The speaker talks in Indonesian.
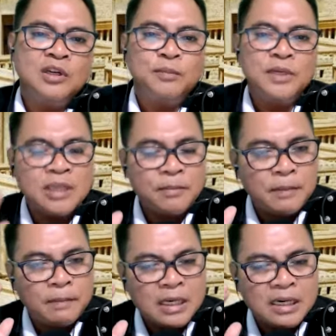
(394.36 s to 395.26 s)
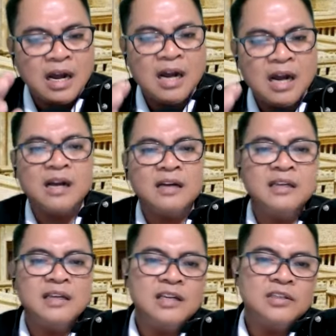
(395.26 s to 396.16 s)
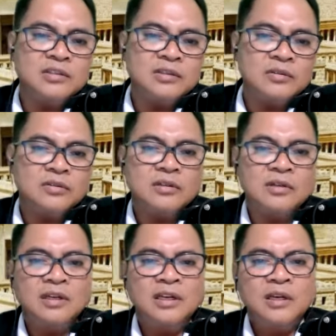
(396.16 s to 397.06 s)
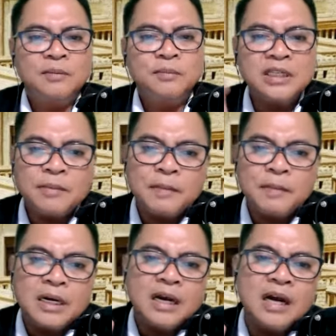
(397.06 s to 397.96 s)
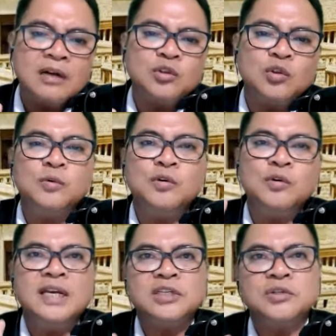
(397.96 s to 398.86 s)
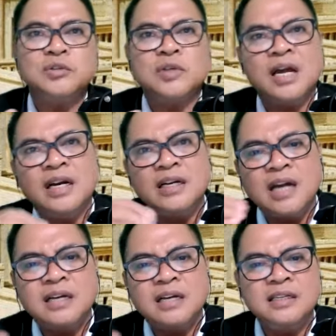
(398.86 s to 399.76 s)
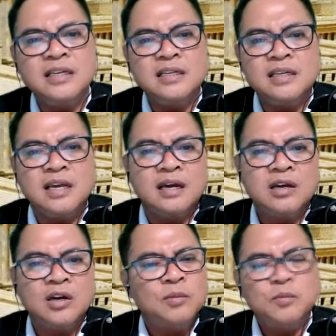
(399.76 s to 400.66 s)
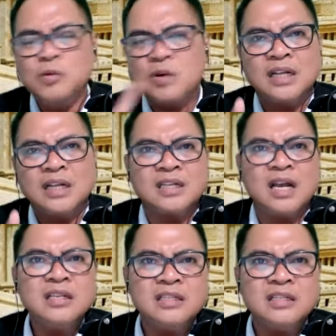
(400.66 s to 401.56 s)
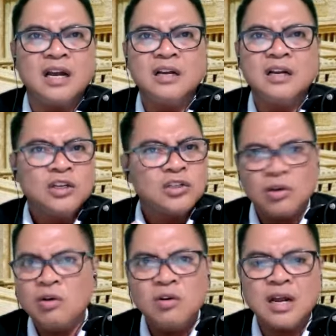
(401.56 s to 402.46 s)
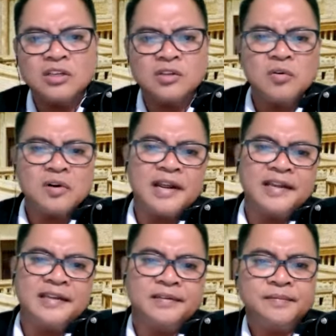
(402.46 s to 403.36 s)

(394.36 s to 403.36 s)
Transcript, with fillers: Bisa memegang kaki Yesus. Bisa memegang tubuh Yesus ada dagingnya. Bukan saja sorak-sorai.